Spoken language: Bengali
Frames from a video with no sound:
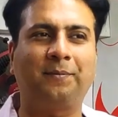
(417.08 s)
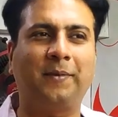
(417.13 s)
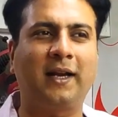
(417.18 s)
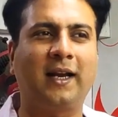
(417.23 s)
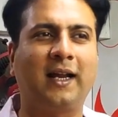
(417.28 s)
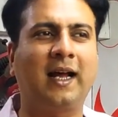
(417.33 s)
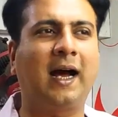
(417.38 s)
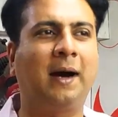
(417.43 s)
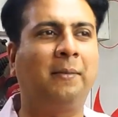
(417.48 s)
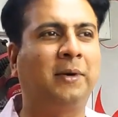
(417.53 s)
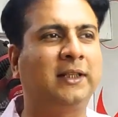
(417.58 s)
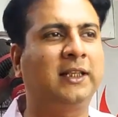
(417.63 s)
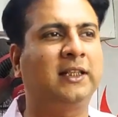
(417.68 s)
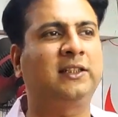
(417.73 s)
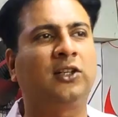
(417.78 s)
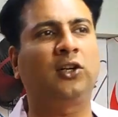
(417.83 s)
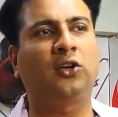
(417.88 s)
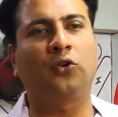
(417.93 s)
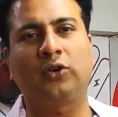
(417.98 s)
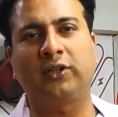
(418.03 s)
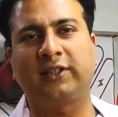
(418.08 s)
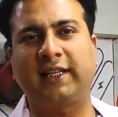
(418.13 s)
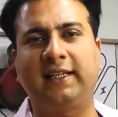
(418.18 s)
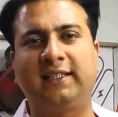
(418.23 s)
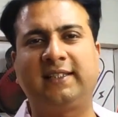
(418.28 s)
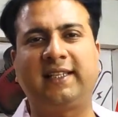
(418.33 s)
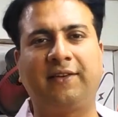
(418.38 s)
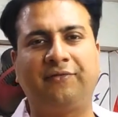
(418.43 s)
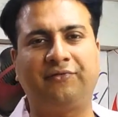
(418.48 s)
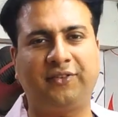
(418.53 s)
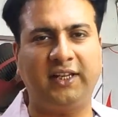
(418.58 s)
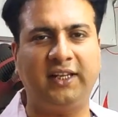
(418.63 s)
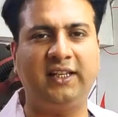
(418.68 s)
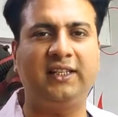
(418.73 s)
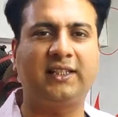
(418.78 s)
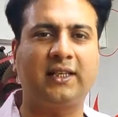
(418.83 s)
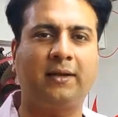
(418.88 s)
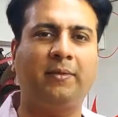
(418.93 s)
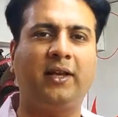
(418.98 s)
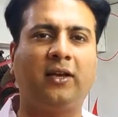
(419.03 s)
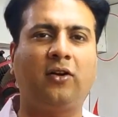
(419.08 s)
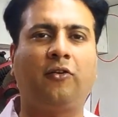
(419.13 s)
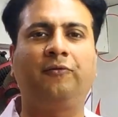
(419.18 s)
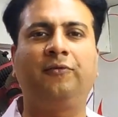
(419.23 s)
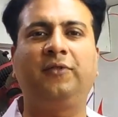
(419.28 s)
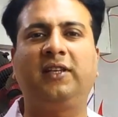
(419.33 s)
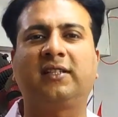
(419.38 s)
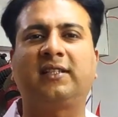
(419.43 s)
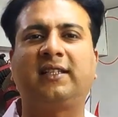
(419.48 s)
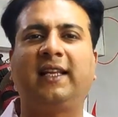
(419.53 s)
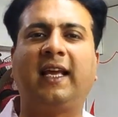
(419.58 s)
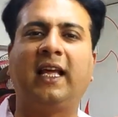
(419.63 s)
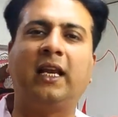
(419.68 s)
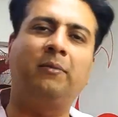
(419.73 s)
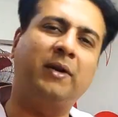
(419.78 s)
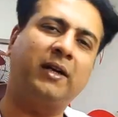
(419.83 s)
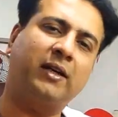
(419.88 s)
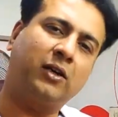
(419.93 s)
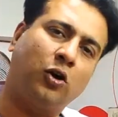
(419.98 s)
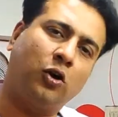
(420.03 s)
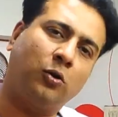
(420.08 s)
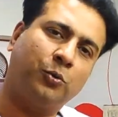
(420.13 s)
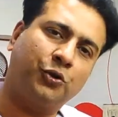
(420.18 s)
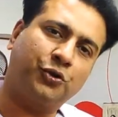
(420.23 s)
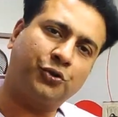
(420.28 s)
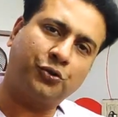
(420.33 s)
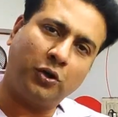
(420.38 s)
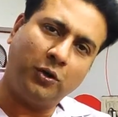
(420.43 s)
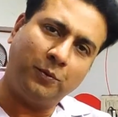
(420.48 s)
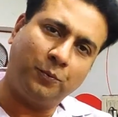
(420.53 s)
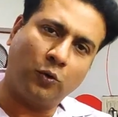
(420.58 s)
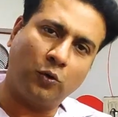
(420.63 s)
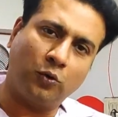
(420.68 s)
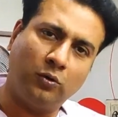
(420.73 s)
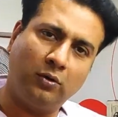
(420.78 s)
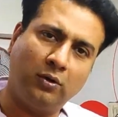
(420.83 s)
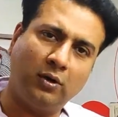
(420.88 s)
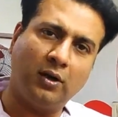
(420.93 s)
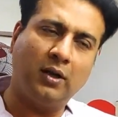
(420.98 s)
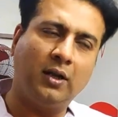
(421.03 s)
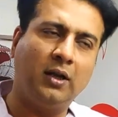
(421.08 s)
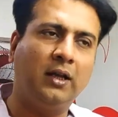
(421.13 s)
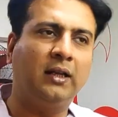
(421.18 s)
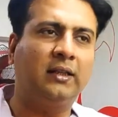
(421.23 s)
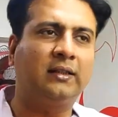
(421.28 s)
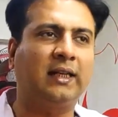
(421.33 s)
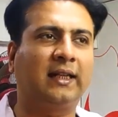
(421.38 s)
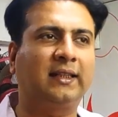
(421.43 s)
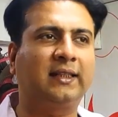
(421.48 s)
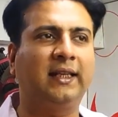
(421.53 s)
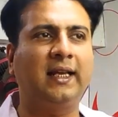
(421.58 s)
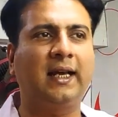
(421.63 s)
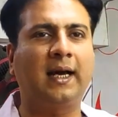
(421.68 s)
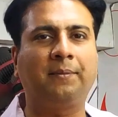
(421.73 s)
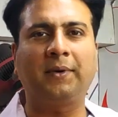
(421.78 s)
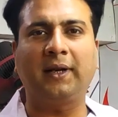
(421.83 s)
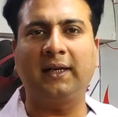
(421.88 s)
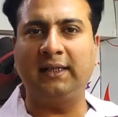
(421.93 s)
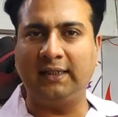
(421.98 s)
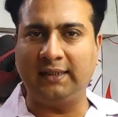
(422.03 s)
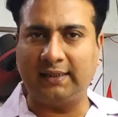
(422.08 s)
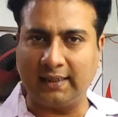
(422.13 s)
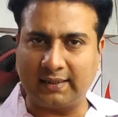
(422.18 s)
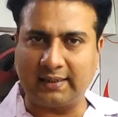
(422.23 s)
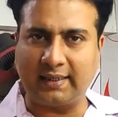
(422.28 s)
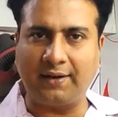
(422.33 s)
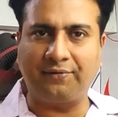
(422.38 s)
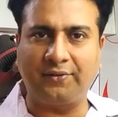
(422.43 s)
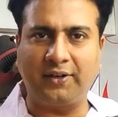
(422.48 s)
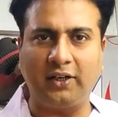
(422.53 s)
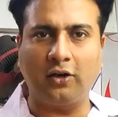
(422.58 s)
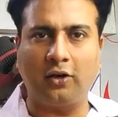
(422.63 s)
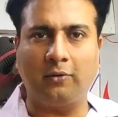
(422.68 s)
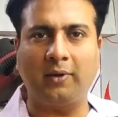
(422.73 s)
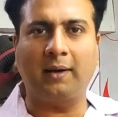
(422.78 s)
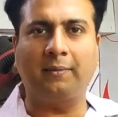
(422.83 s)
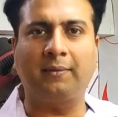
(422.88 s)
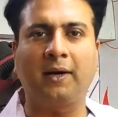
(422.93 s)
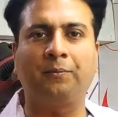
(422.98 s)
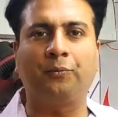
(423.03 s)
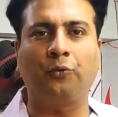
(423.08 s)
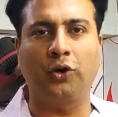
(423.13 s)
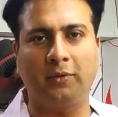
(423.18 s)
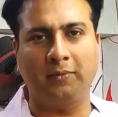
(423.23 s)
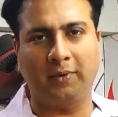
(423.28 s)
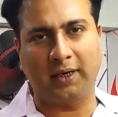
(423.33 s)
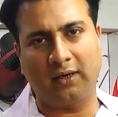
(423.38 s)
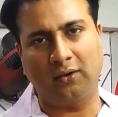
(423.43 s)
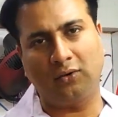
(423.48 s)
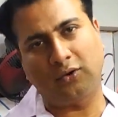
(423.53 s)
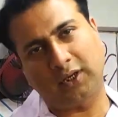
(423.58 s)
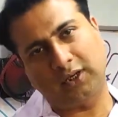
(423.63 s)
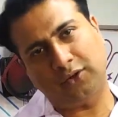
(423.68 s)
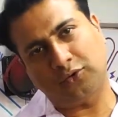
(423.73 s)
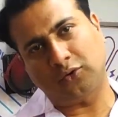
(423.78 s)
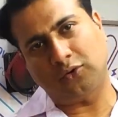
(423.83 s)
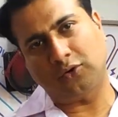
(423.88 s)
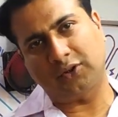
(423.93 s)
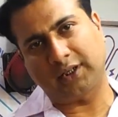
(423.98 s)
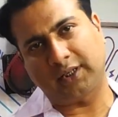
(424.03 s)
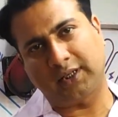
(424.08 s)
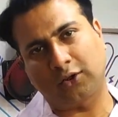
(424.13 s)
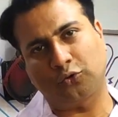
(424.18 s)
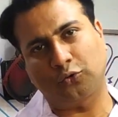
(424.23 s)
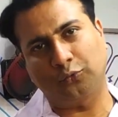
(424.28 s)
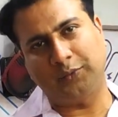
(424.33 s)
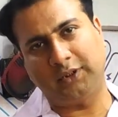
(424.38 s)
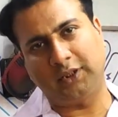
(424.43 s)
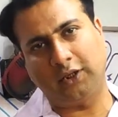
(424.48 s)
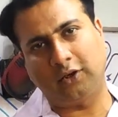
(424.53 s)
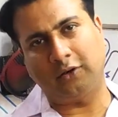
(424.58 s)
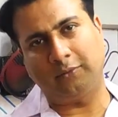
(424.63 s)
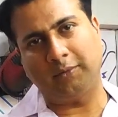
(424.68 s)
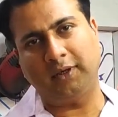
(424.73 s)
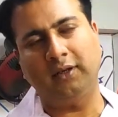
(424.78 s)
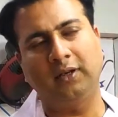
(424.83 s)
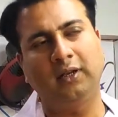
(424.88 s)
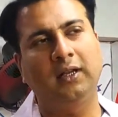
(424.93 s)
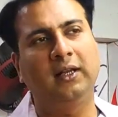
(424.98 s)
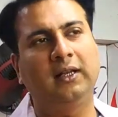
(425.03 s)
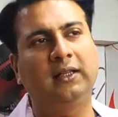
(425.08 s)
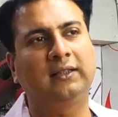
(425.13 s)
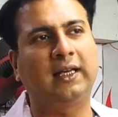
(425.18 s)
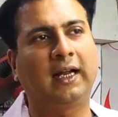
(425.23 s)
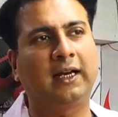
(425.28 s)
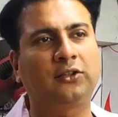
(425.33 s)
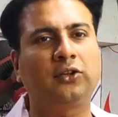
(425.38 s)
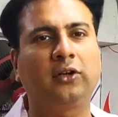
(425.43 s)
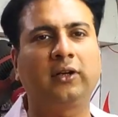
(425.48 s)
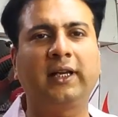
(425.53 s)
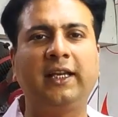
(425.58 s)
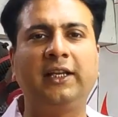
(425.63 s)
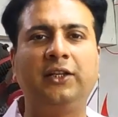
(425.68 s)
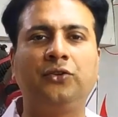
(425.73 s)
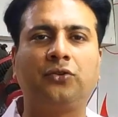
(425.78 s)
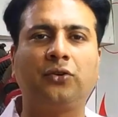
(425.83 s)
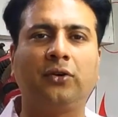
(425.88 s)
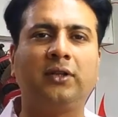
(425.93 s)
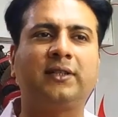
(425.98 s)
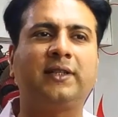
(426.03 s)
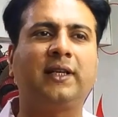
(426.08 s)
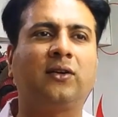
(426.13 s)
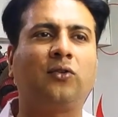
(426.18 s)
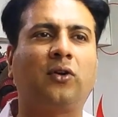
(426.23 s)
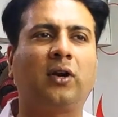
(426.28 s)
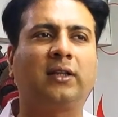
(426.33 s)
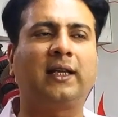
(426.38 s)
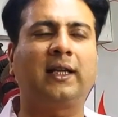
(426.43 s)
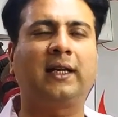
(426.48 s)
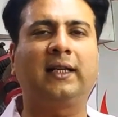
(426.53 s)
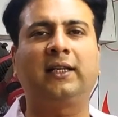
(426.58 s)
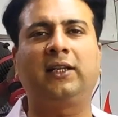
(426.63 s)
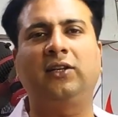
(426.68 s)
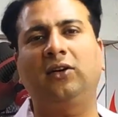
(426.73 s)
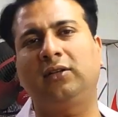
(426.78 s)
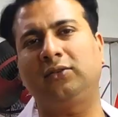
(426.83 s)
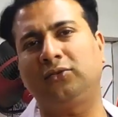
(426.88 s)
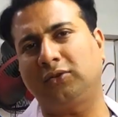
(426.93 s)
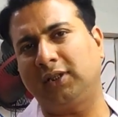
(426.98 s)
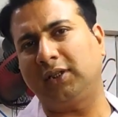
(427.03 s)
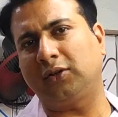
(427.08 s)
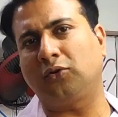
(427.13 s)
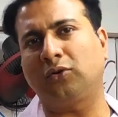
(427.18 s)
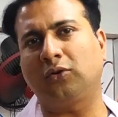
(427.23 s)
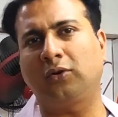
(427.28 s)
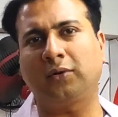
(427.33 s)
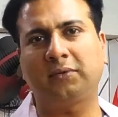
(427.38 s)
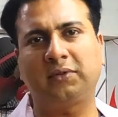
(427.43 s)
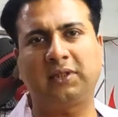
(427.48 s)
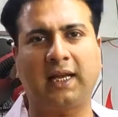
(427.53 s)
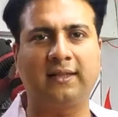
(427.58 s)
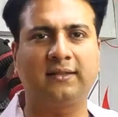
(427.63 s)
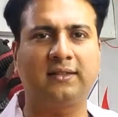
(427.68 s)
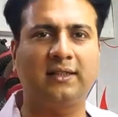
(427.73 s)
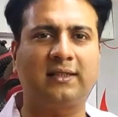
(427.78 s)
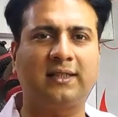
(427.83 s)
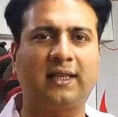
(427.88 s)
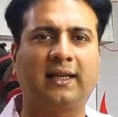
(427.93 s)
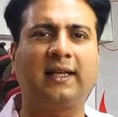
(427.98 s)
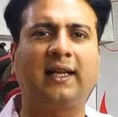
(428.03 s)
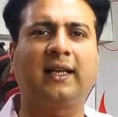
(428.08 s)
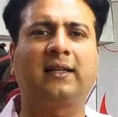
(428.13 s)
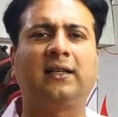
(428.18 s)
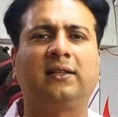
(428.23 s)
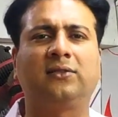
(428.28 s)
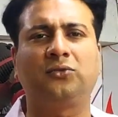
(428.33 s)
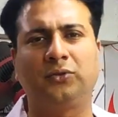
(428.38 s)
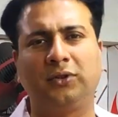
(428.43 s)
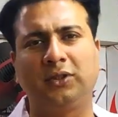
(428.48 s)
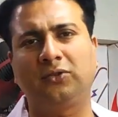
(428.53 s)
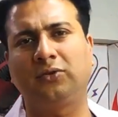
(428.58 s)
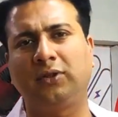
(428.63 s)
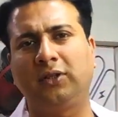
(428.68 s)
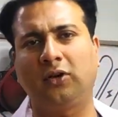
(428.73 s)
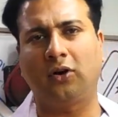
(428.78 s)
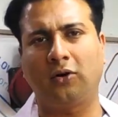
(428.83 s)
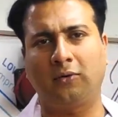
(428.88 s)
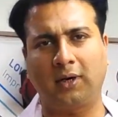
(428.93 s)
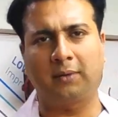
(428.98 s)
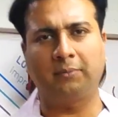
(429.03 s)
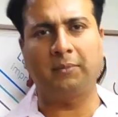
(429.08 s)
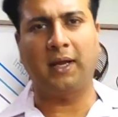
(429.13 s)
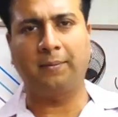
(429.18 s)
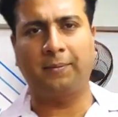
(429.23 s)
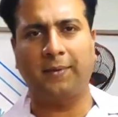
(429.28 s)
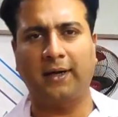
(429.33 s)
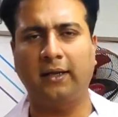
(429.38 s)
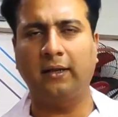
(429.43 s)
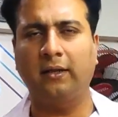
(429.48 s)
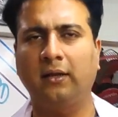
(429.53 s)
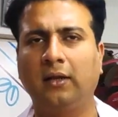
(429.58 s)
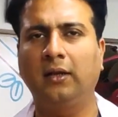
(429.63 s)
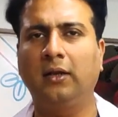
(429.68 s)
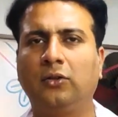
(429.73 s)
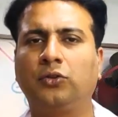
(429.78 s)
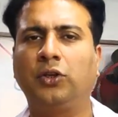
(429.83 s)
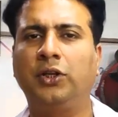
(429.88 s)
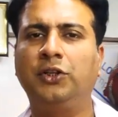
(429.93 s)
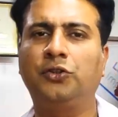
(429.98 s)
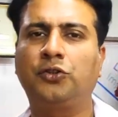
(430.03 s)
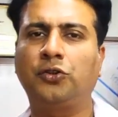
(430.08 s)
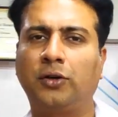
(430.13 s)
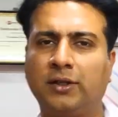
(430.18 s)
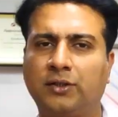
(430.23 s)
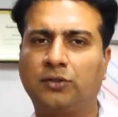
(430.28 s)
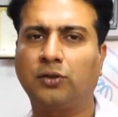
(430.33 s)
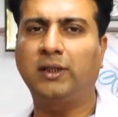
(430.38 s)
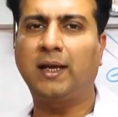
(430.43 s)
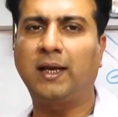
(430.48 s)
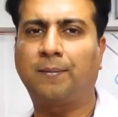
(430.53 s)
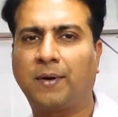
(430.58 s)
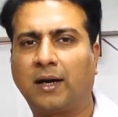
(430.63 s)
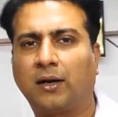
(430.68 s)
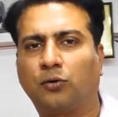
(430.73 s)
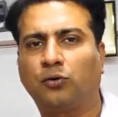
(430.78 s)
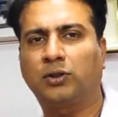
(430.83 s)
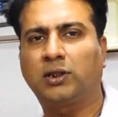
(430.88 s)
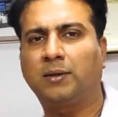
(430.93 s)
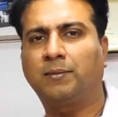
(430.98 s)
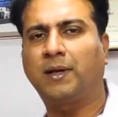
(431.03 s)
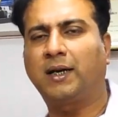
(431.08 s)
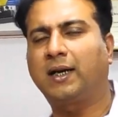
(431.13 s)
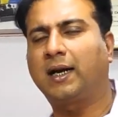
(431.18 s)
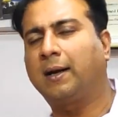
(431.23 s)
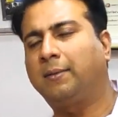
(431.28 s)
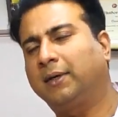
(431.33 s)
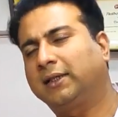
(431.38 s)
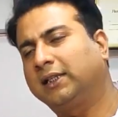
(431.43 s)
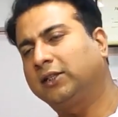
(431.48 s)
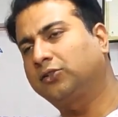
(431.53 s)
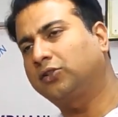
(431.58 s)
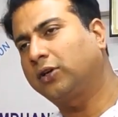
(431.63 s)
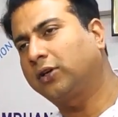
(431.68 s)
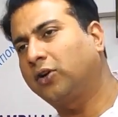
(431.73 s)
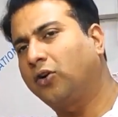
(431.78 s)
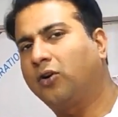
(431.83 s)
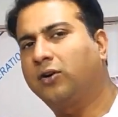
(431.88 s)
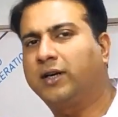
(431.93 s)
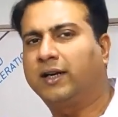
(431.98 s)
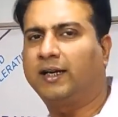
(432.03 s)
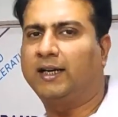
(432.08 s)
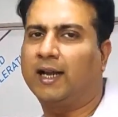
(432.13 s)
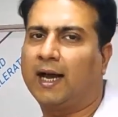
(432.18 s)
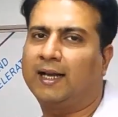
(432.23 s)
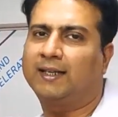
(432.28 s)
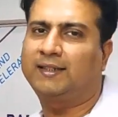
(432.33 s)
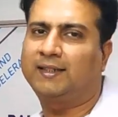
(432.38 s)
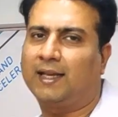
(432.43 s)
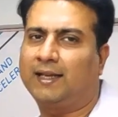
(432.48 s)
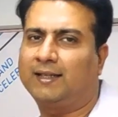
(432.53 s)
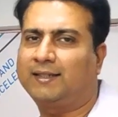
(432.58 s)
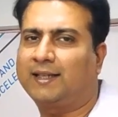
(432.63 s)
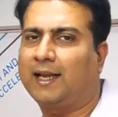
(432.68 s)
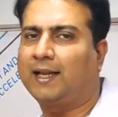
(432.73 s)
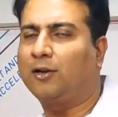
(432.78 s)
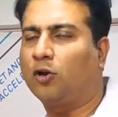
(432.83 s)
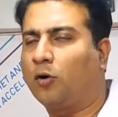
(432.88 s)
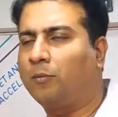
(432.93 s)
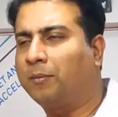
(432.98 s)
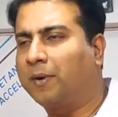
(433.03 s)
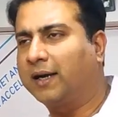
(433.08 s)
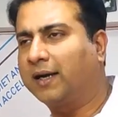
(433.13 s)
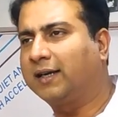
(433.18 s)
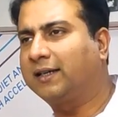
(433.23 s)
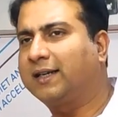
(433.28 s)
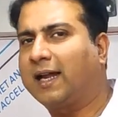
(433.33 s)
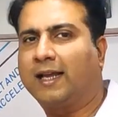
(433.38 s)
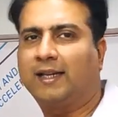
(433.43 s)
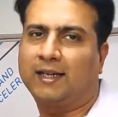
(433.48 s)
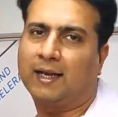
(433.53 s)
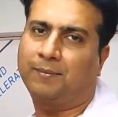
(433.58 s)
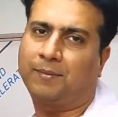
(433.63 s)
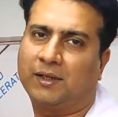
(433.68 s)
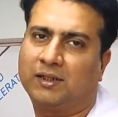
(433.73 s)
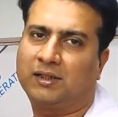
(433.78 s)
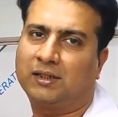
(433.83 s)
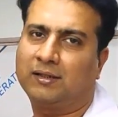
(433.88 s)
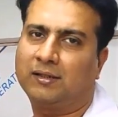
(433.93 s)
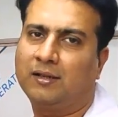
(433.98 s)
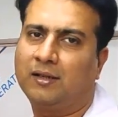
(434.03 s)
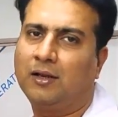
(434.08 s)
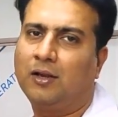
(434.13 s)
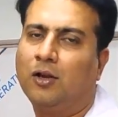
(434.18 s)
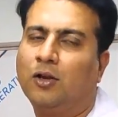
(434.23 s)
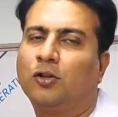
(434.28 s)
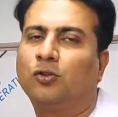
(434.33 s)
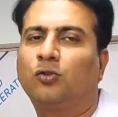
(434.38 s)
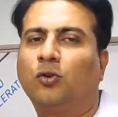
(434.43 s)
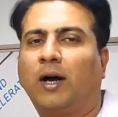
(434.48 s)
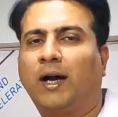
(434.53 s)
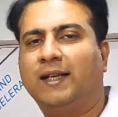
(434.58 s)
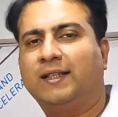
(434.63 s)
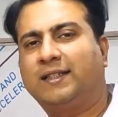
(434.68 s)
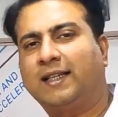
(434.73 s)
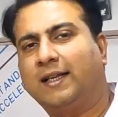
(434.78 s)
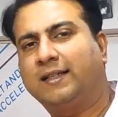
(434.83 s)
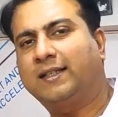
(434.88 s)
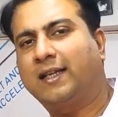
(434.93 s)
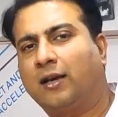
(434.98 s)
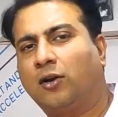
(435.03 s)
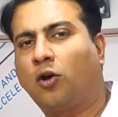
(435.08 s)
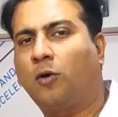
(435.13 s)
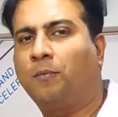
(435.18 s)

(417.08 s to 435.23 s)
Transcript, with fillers: আপনার আমাদের যে রোড সাইড সেফটি হিসেবে অবভিয়াসলি হেলমেটটা অবশ্যই পড়ুন তাতে আপনার নিজের সেফটি হবে আপনার পরিবারের লোকের জন্য সেটা সুবিধা হবে তার সঙ্গে ইন্স্যুরেন্সটা করা থাকলে কি হয় যদি কোনো চান্সেস থাকে একটা চুরি টুরি হওয়ার ব্যাপারে তো ইন্স্যুরেন্স যদি আপনারা করতে পারেন আমাদের সঙ্গে অলরেডি আইসিআইসিআই লম্বার্ডের টাই আপ আছে তো আইসিআইসিআই